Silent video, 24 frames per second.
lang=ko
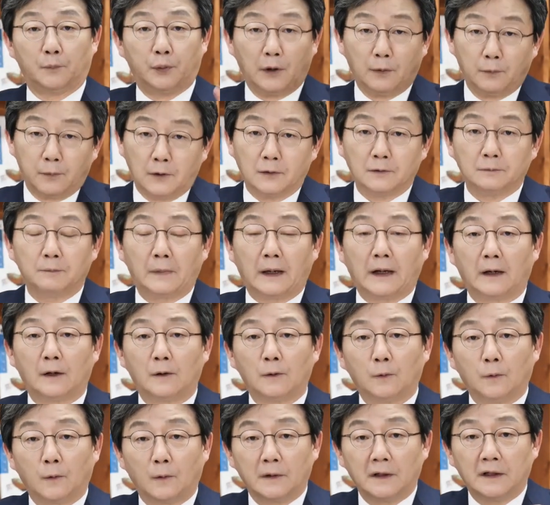법원
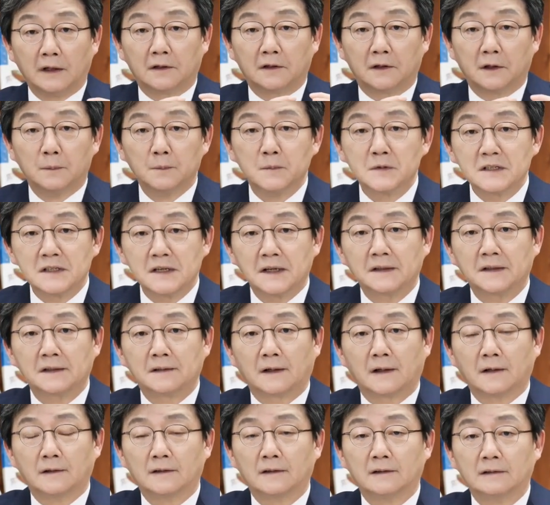말고 이
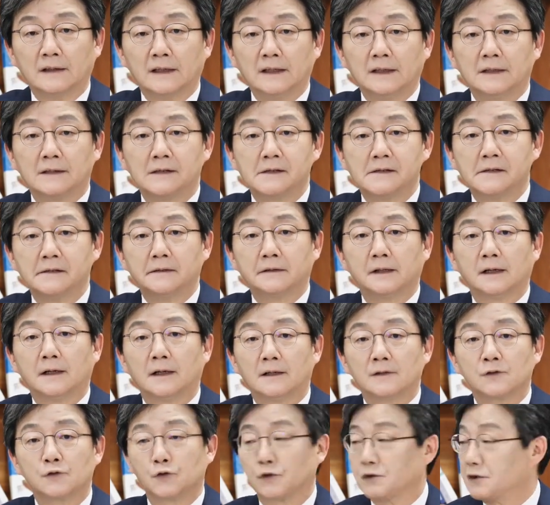검찰이라는 이
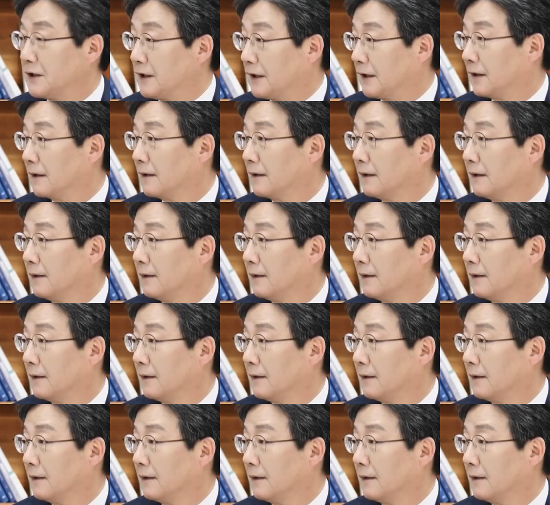거대한 조직,